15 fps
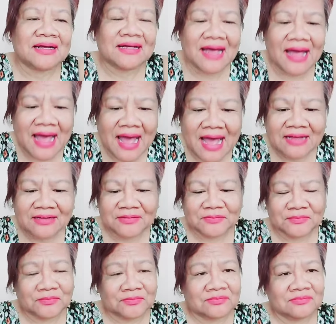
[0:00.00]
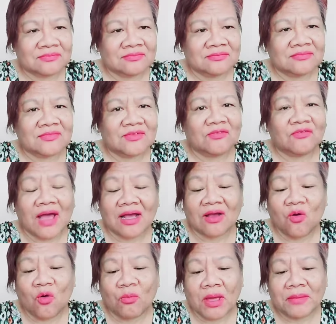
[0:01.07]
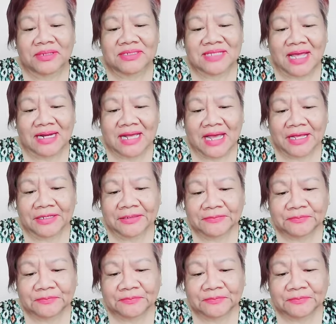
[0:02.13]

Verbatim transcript: ค่ะ ฟังงงไหมภาษาไทย